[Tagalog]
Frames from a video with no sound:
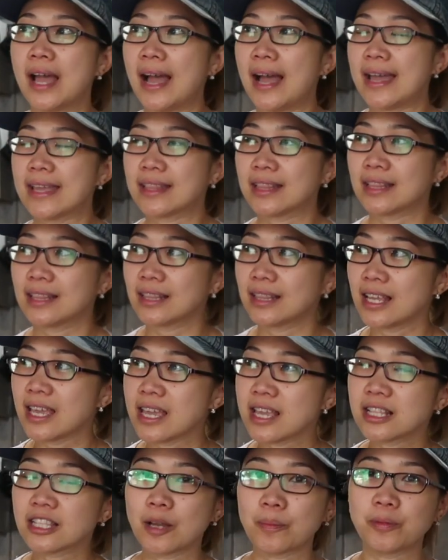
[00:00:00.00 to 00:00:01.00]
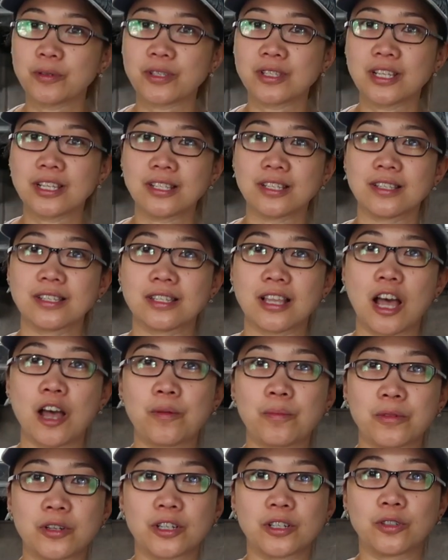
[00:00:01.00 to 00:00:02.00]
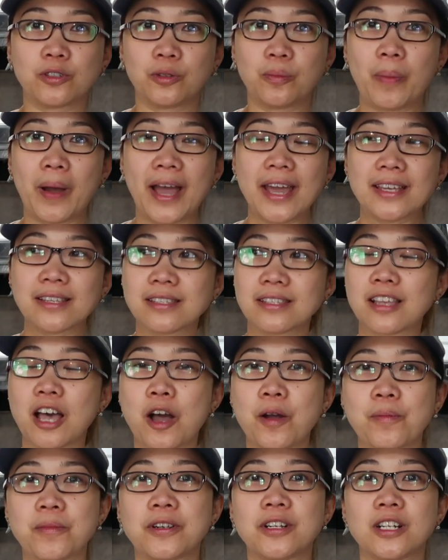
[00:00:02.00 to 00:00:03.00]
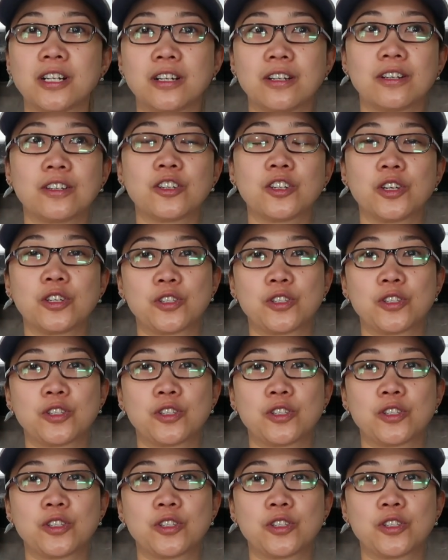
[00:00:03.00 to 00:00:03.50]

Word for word: I think tapos na si summer. Goodbye summer.